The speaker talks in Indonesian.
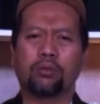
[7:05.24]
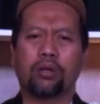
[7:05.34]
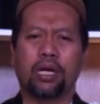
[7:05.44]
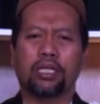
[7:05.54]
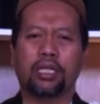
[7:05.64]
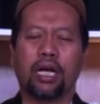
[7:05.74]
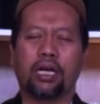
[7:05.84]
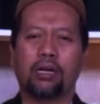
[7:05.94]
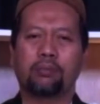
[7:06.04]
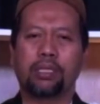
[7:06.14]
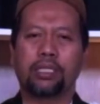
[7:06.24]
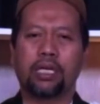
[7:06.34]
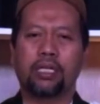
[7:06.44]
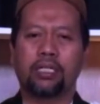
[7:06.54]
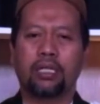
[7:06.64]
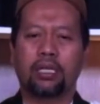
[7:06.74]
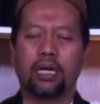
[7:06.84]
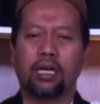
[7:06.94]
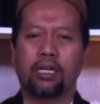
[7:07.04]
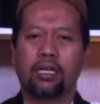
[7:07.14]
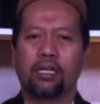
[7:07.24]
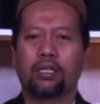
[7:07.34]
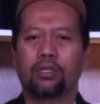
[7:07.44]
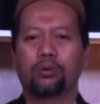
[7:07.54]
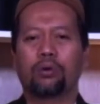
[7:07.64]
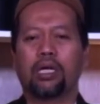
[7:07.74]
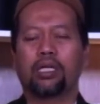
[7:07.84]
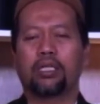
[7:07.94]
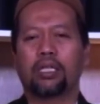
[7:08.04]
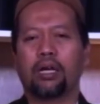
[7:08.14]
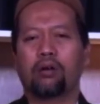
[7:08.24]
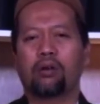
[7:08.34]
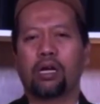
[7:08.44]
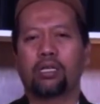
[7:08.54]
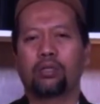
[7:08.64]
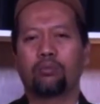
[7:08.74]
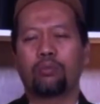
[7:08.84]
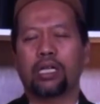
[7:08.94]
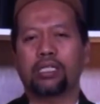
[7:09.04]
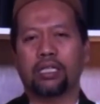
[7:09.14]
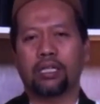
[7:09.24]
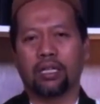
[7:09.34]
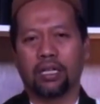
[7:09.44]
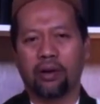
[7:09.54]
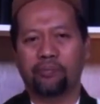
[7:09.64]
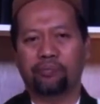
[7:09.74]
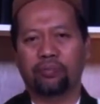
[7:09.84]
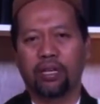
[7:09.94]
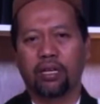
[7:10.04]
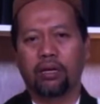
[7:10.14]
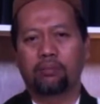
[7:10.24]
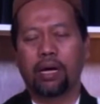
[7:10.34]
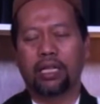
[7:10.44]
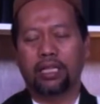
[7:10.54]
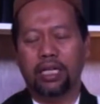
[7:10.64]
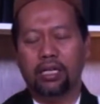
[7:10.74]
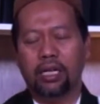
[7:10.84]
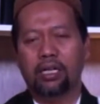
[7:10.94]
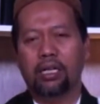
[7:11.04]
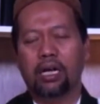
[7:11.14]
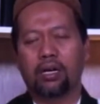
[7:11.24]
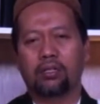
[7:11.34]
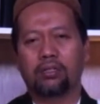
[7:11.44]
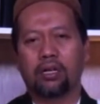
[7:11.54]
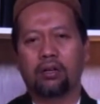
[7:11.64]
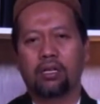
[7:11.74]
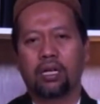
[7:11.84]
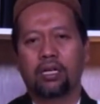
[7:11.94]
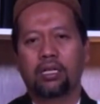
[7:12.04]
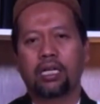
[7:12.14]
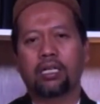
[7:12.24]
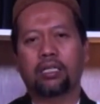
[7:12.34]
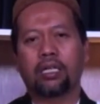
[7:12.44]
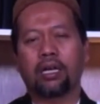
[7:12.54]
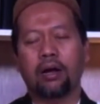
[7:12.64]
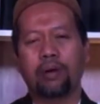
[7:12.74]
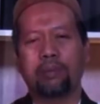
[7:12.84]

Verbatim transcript: sholah tidak akan bisa didirikan kecuali ketika orang itu merasa tentram batinnya dengan Allah dan ketentraman